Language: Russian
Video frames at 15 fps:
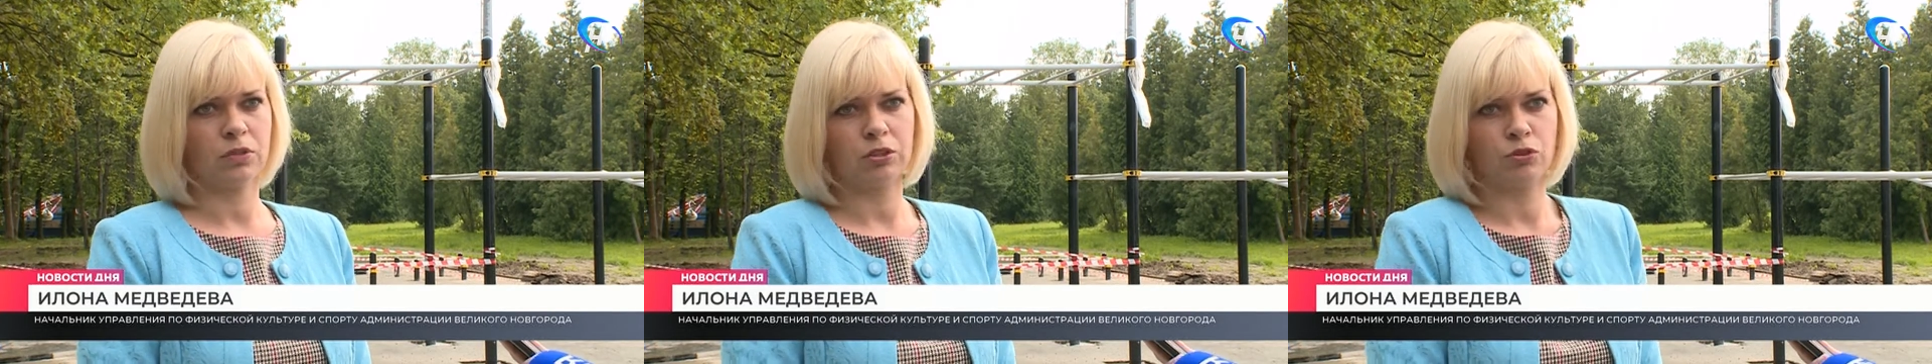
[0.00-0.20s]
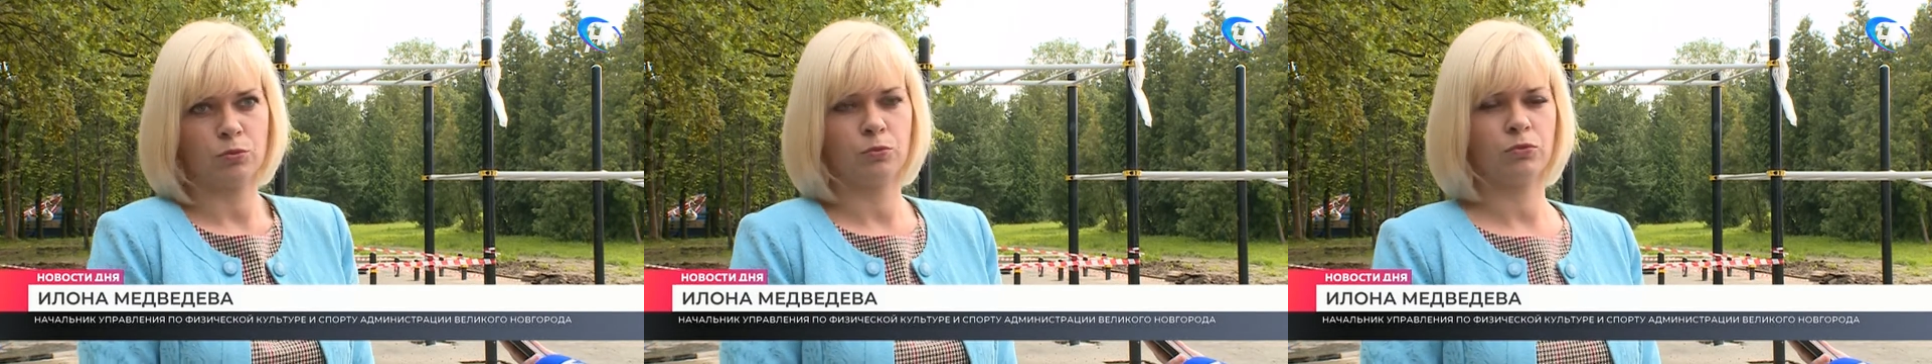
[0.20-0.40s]

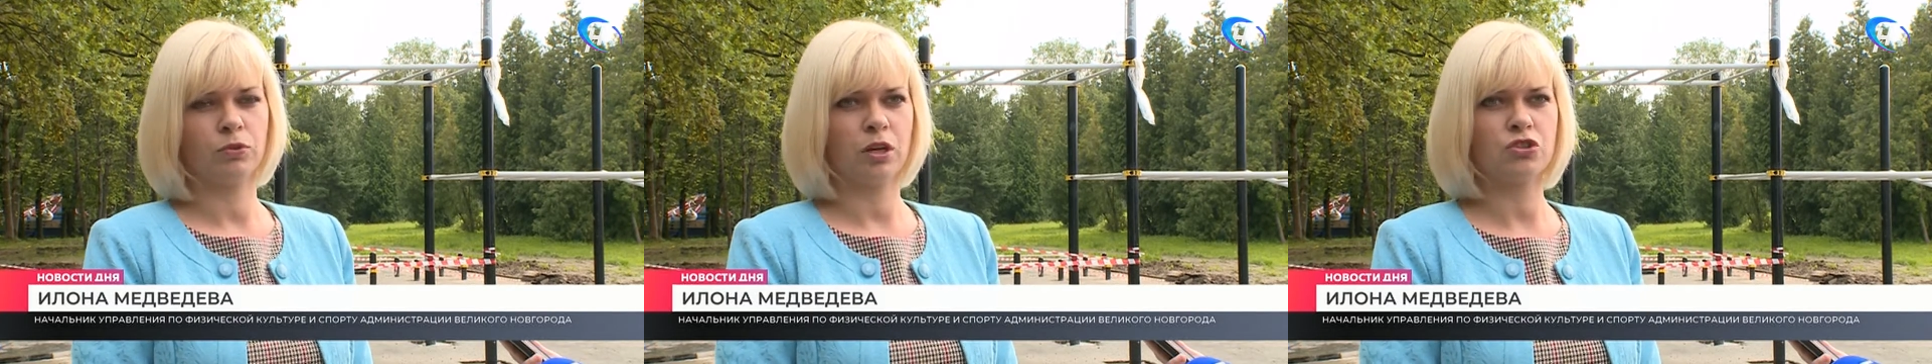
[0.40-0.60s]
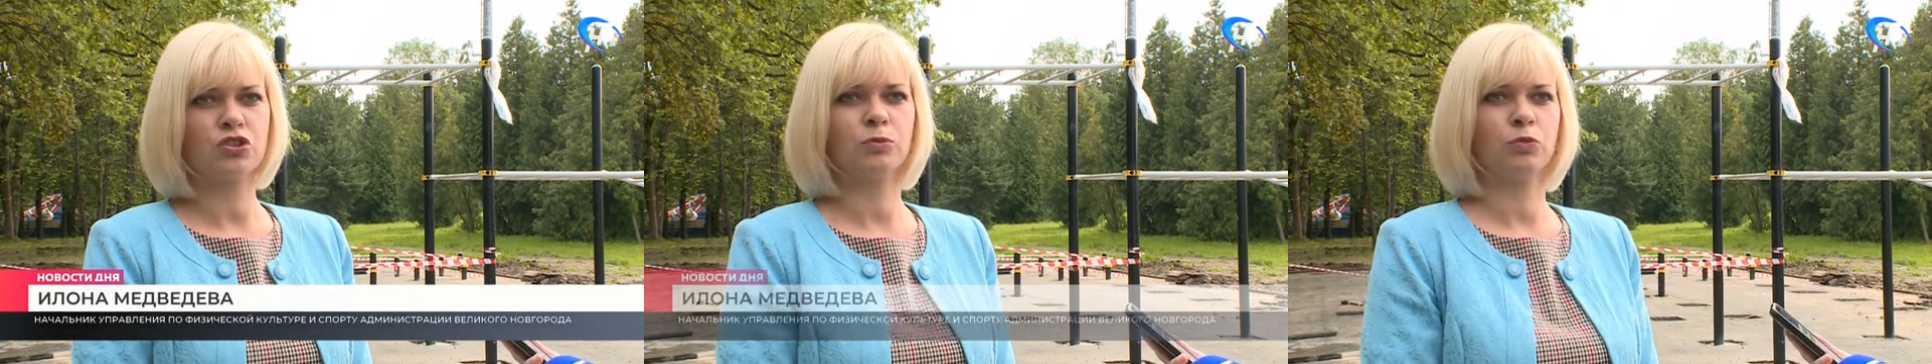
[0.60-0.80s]
каждому,
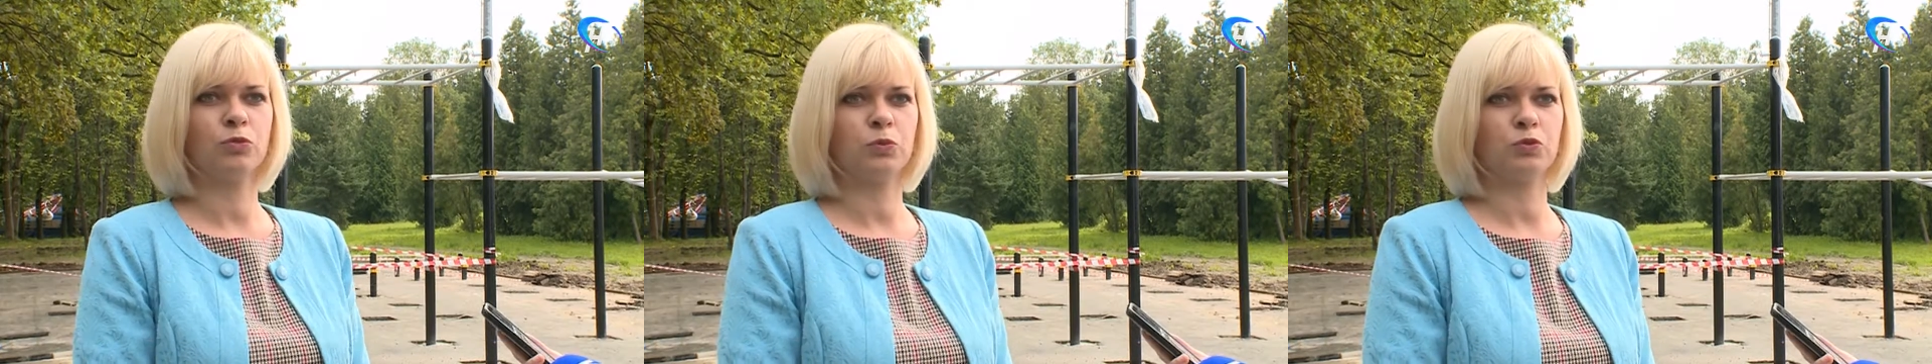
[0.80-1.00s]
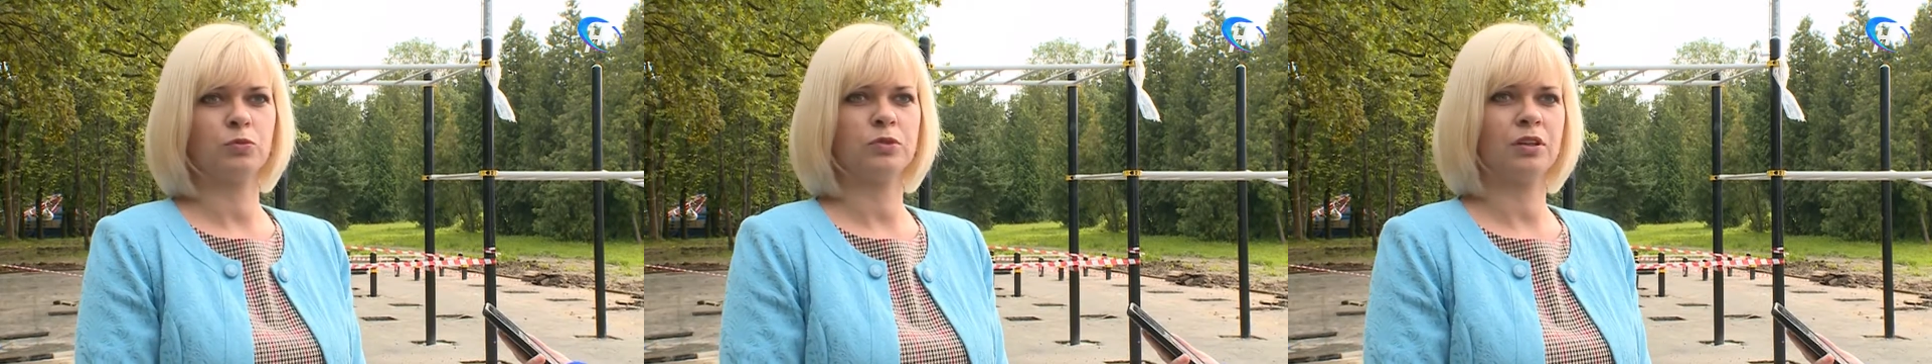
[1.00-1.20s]

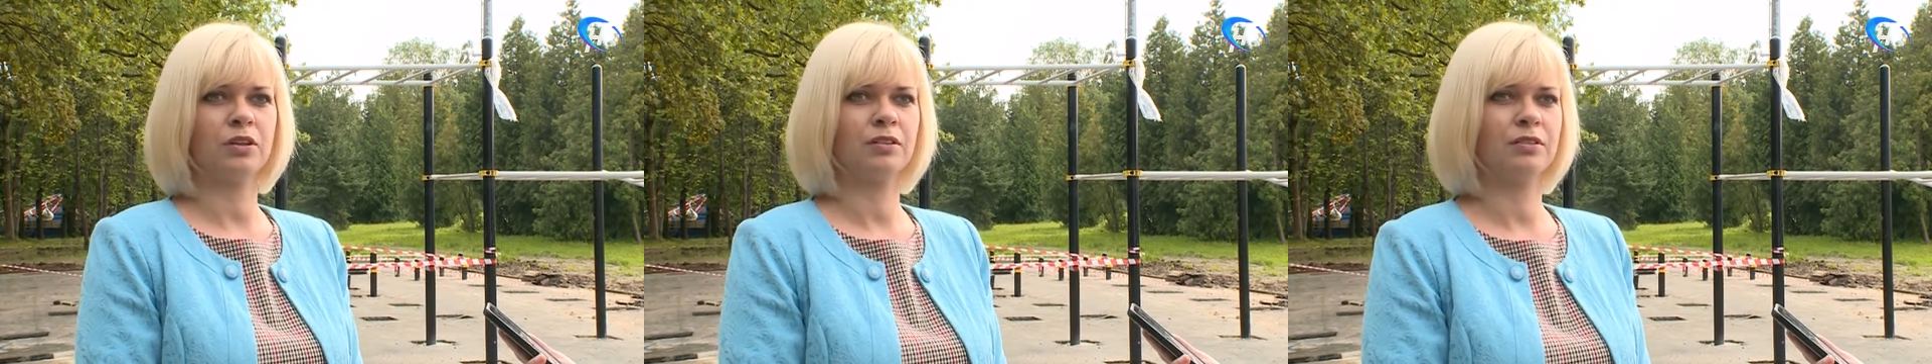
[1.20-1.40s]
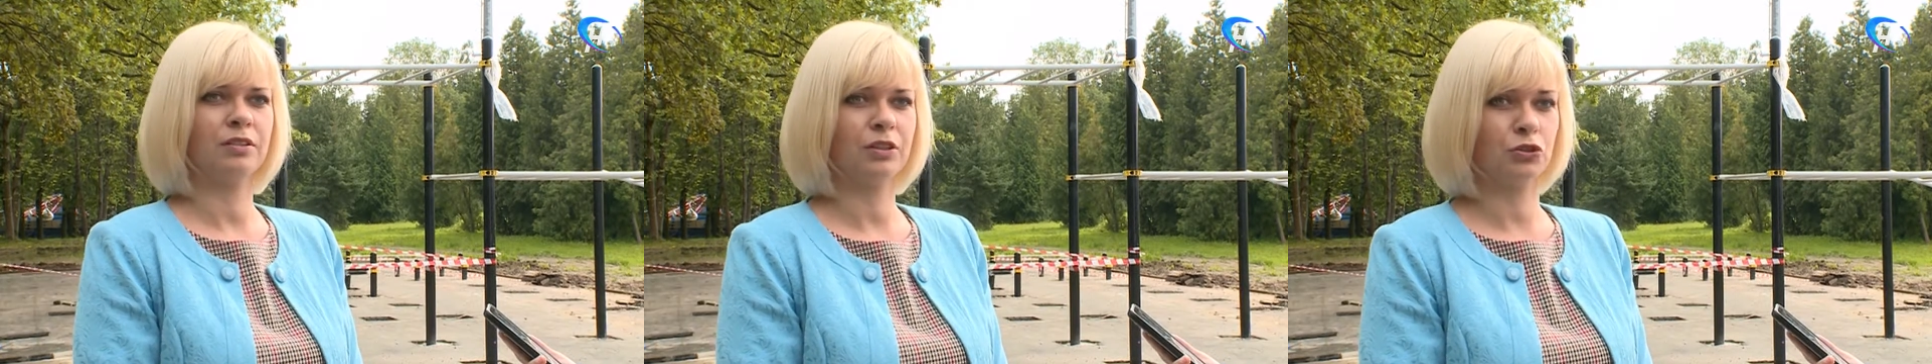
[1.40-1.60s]
каждому в общем-то,